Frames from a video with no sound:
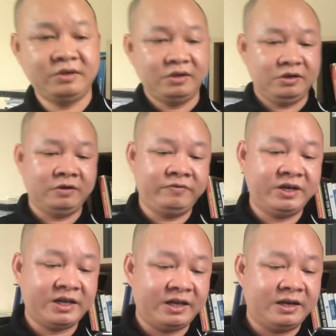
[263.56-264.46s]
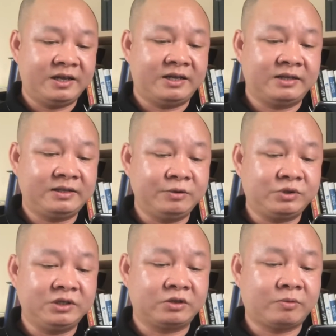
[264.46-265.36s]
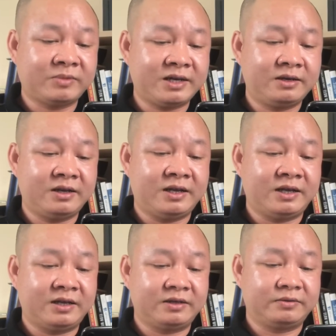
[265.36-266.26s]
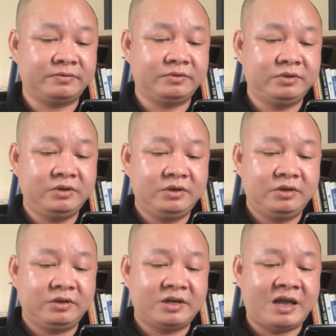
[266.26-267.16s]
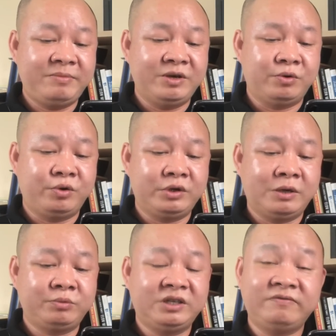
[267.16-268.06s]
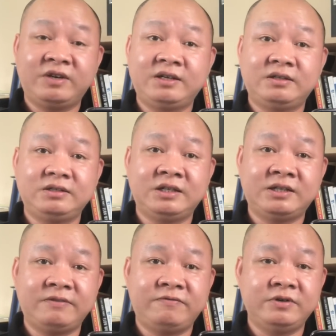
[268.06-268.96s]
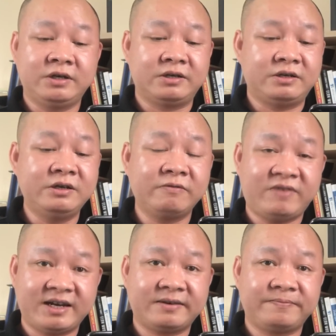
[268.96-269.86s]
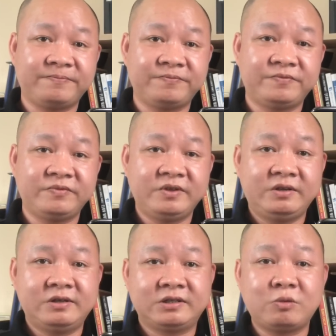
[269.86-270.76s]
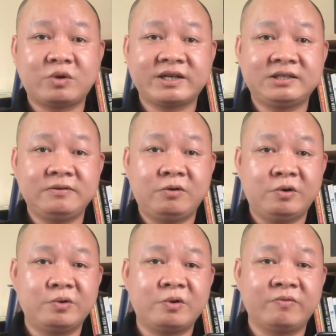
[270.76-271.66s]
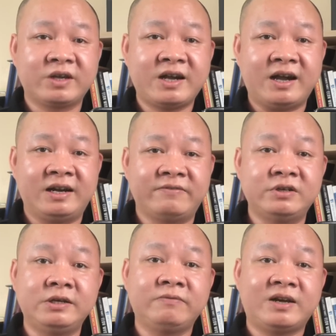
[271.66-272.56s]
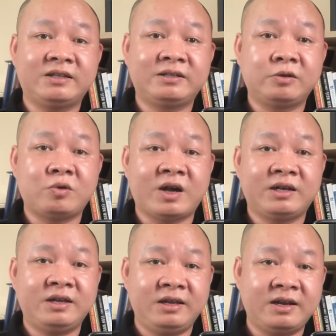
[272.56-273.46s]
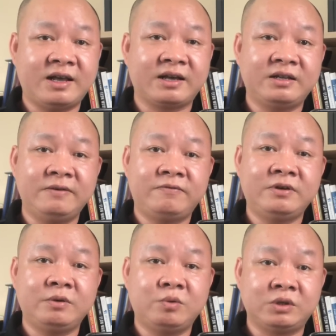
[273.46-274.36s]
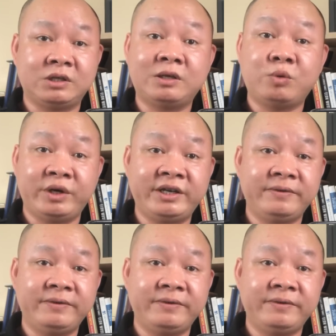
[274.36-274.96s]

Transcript: ứng viên này là tiểu sử tóm tắt là đại biểu hội đồng nhân dân nhân dân phường Hương Văn à, thông qua cách xưng hô cộng với cả là phường Hương Văn thì tôi đoán đây là cái địa phương của Thừa Thiên Huế